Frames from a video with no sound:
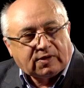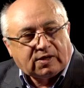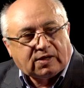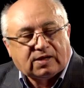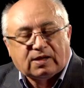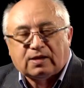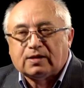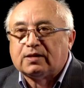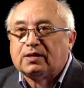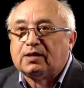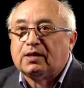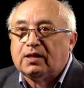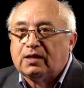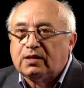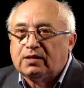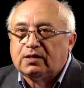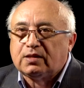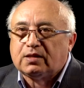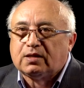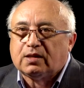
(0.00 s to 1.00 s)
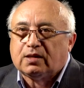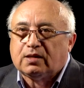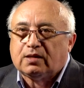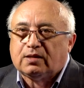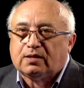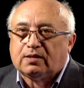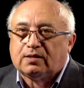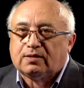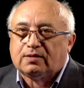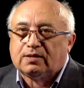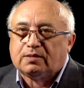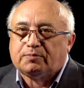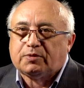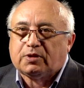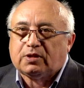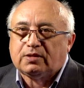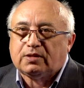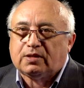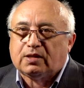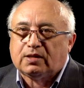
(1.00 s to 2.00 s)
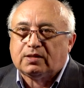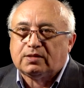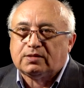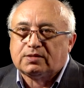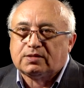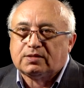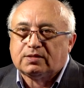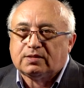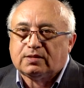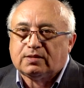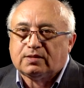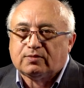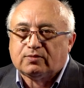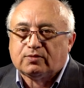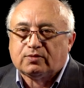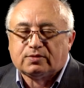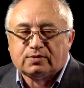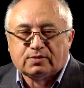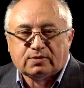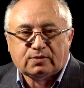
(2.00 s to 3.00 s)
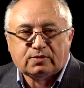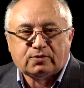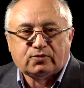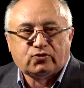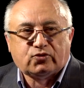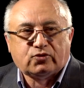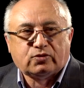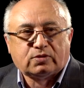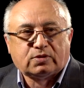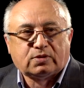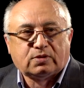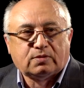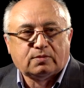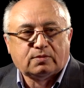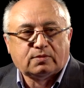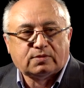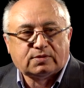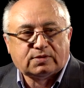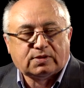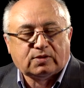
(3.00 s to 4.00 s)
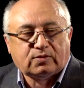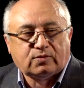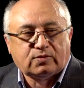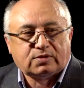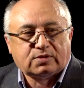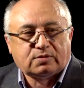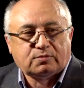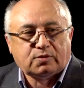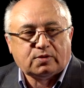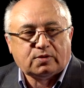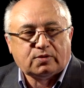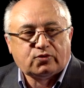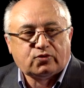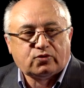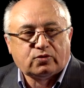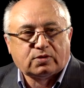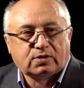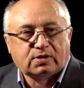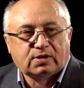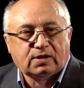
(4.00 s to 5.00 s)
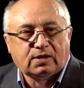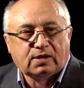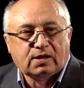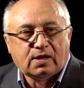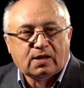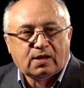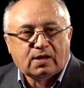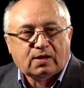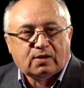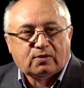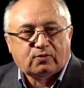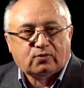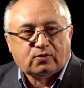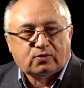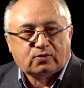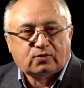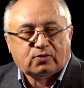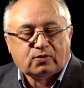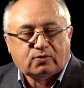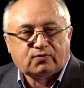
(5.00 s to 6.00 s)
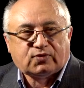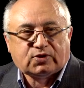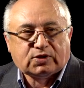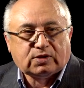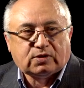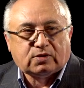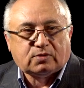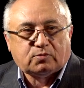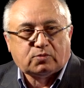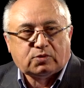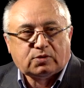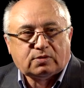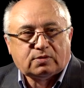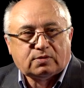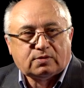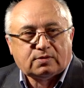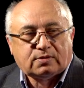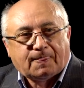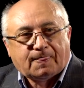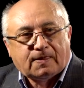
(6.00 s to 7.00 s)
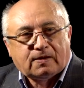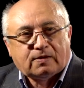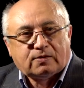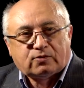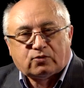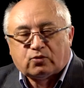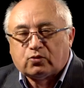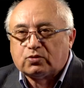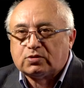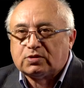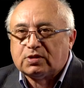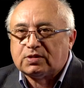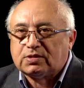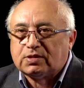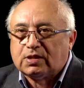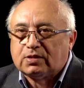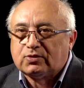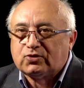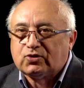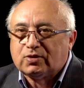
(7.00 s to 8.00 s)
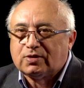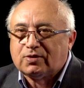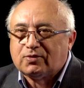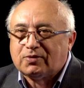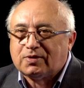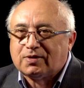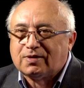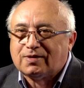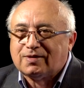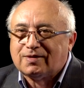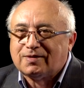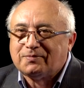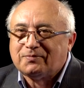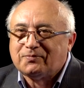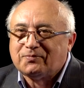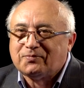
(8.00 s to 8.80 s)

конкретикой наполняется, вот, четко, э, становится более четкой. Вот. Но в целом труд создал человек.